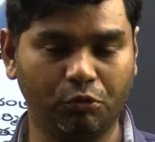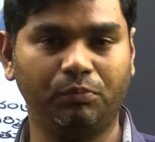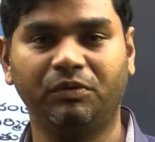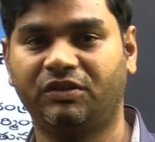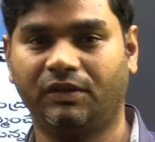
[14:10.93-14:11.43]

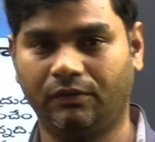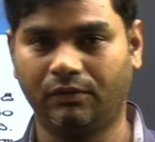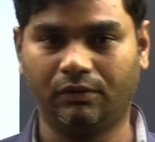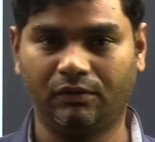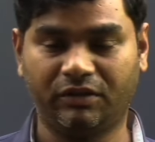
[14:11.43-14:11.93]
మూన్ మిషన్స్
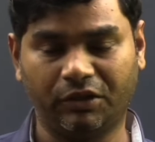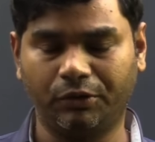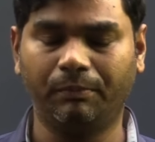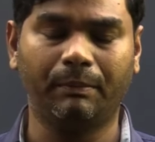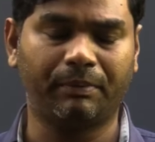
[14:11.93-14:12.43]

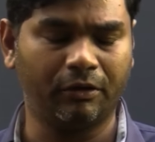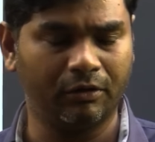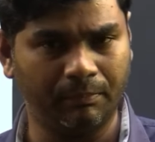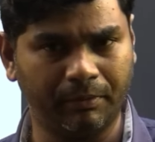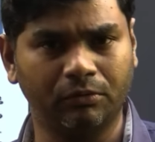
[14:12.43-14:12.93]
చంద్రుడిపై
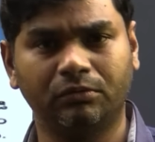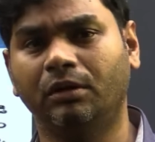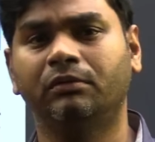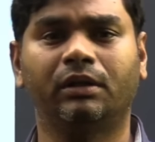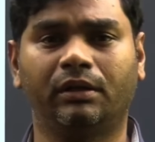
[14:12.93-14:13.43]
ప్రయోగాలు
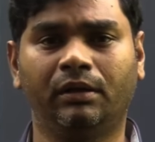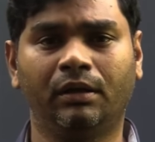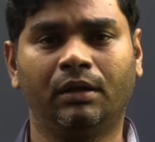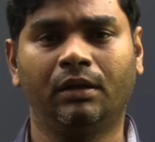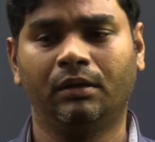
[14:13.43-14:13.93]
పెరుగుతూనే ఉన్నాయి
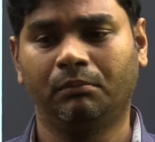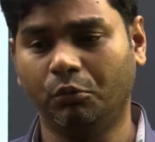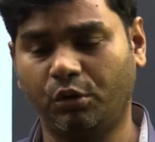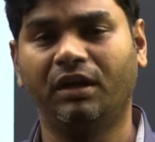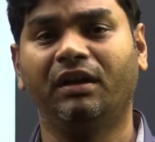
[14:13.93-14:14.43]

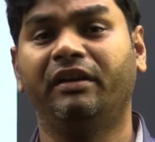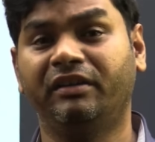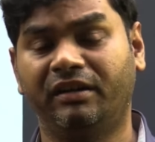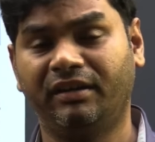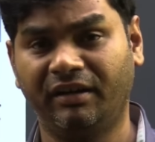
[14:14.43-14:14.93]
ముఖ్యంగా
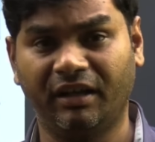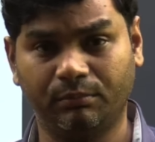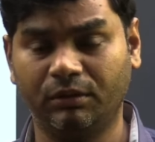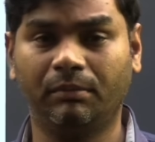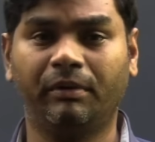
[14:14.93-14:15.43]
అన్నిటికంటే
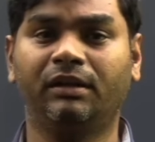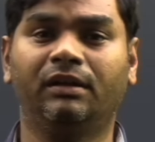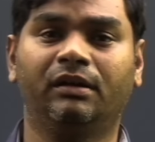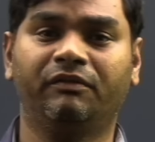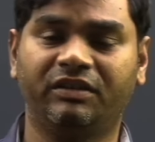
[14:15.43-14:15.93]
అద్భుతమైన
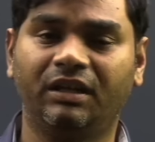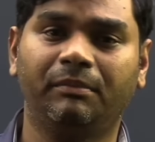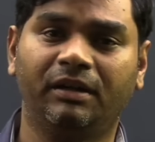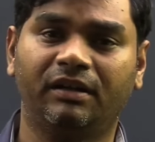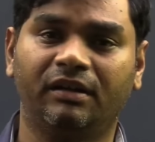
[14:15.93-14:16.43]

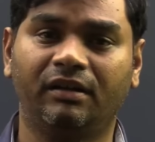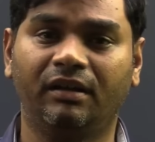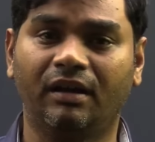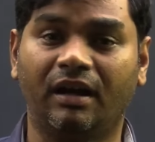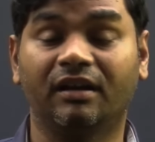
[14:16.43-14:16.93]
విజయం ఏంటంటే
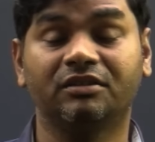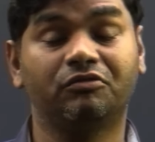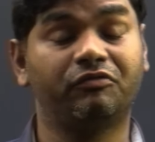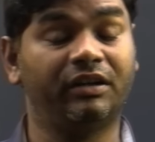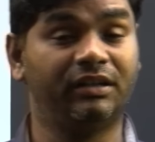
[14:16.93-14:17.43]

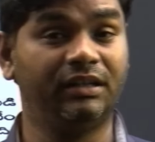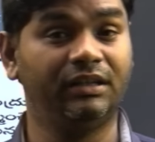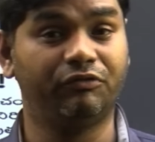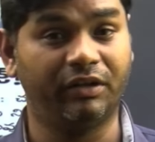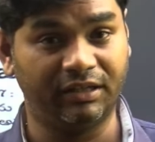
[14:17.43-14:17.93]
ఆగస్టు ట్వంటీ
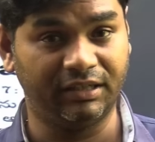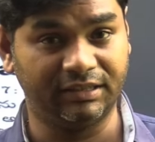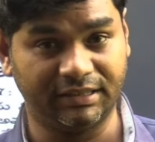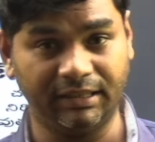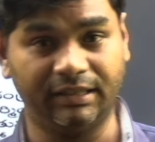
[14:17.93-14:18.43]
ట్వంటీ
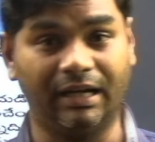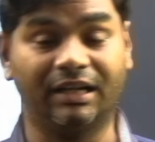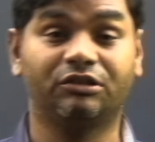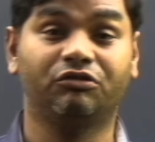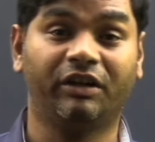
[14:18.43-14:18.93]
త్రీ
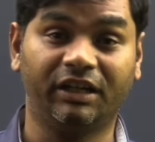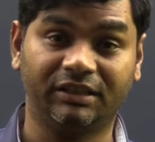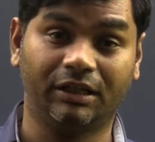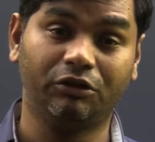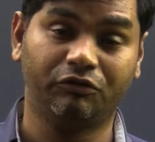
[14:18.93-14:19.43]
ఆగస్టు ట్వంటీ
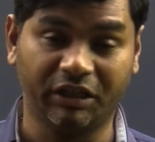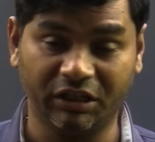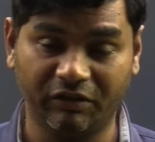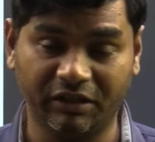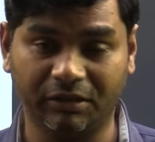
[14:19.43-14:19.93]
థర్డ్
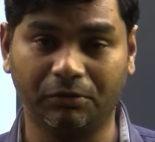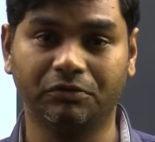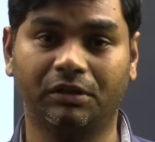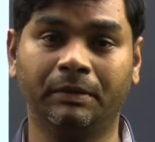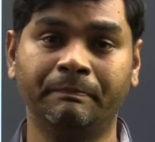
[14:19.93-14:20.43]
ట్వంటీ ట్వంటీ త్రీ
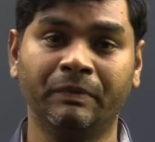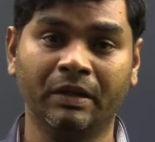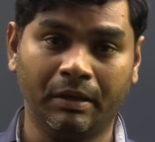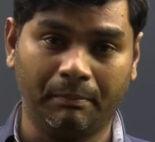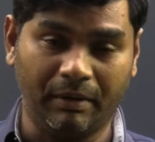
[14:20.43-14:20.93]
రోజున
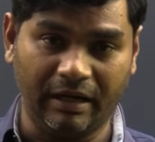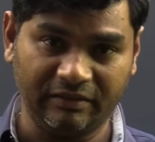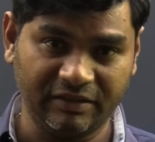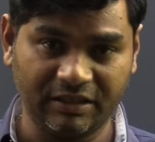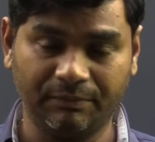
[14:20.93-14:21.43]

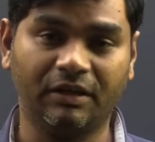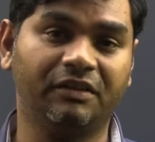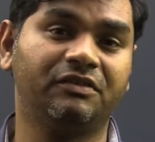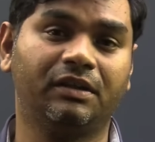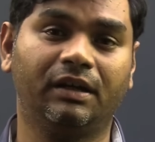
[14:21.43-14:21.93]
భారతదేశం
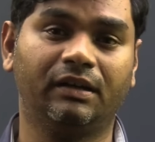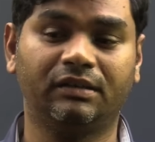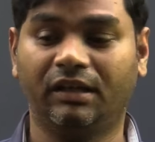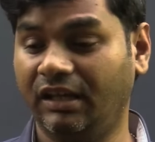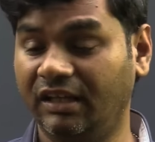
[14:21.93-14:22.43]
సాధించిన
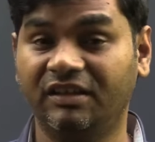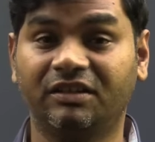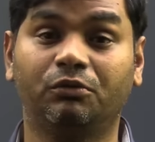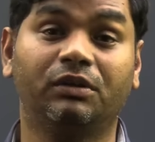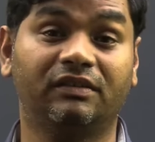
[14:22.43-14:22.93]
ఘనత ఏ
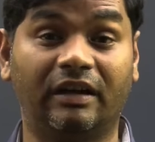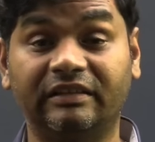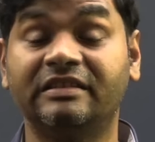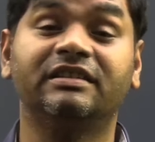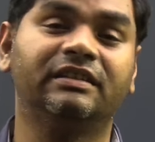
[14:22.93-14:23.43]
దేశం కూడా
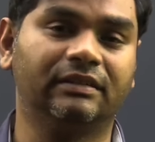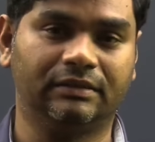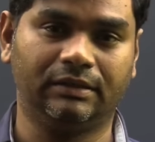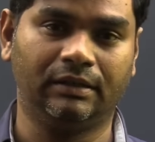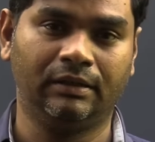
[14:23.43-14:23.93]
సాధించని ఘనత